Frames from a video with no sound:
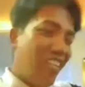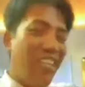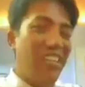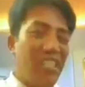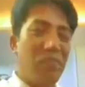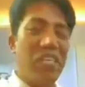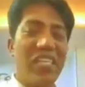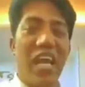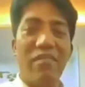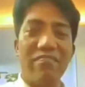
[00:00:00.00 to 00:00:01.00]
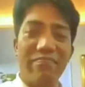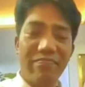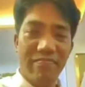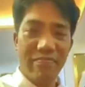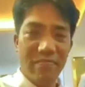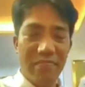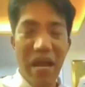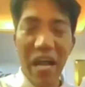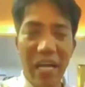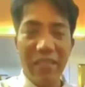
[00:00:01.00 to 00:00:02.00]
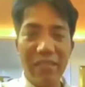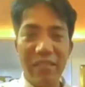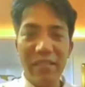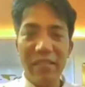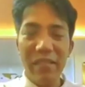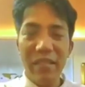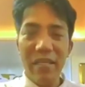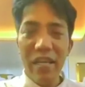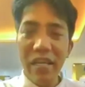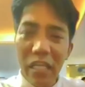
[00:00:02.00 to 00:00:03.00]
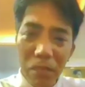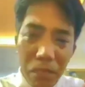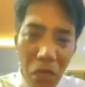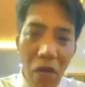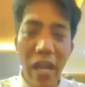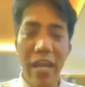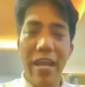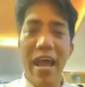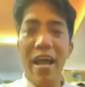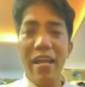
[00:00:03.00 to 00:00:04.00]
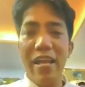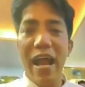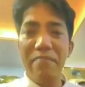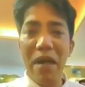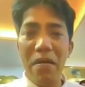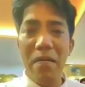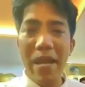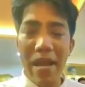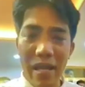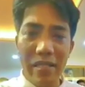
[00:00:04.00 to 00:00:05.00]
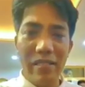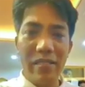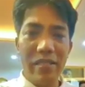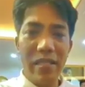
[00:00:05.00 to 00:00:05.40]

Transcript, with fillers: i-dismiss niya. Bakit? Higit pong kailangan ng mamamayan.